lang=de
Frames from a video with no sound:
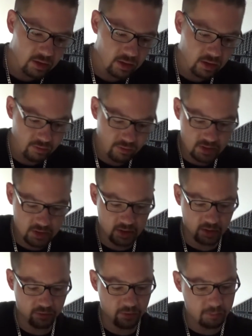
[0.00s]
Okay, wir ziehen
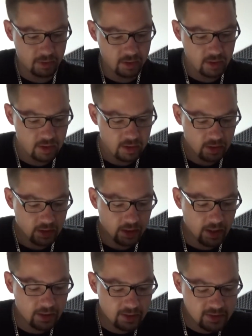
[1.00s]
einfach mal.
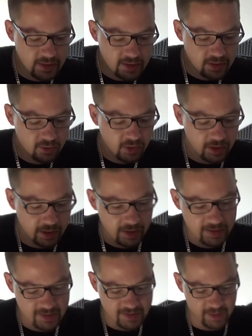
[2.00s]
Ach, das ist sogar ein
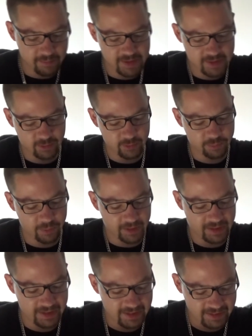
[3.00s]
altes
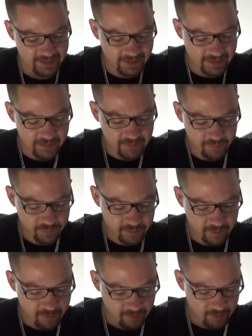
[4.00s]
Amazon-Paket.
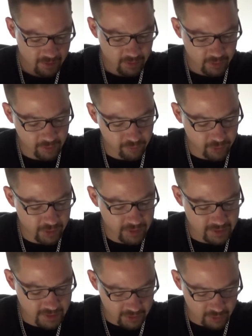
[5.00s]
Oder wurde
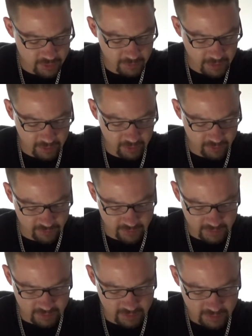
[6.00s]
das tausendmal
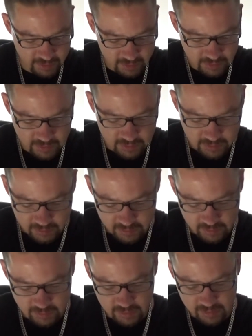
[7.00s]
geöffnet?
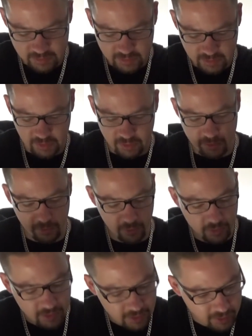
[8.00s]
Kannst du mal
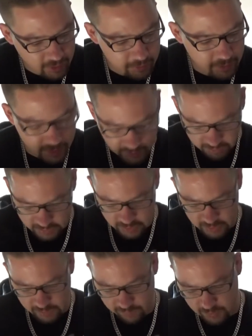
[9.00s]
unten in die Kommentare
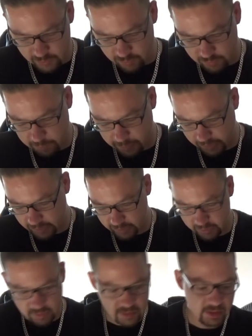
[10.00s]
schreiben, wie du es verpackt
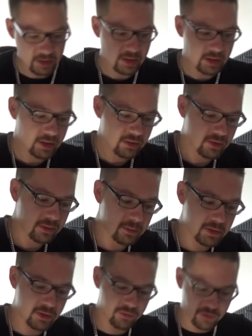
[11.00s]
hast. Sieht
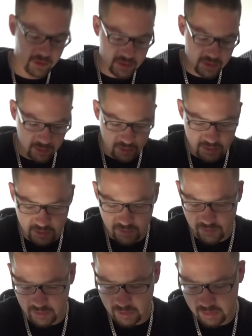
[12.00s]
nämlich schon fast so aus, als
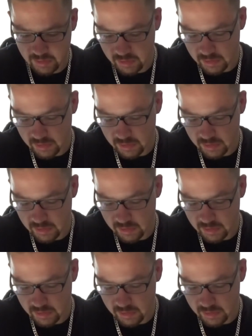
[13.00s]
wenn...